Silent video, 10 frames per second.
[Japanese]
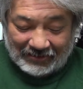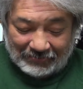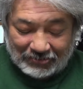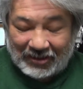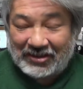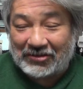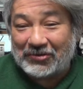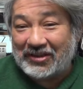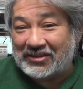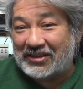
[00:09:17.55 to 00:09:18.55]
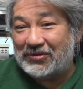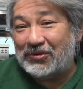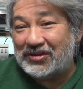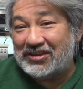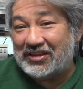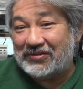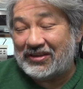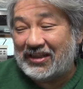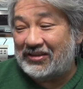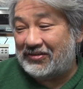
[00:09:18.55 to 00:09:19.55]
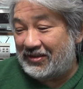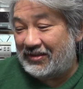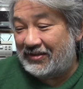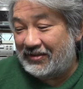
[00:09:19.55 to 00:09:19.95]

僕が行った時には是非更新してくださいとね、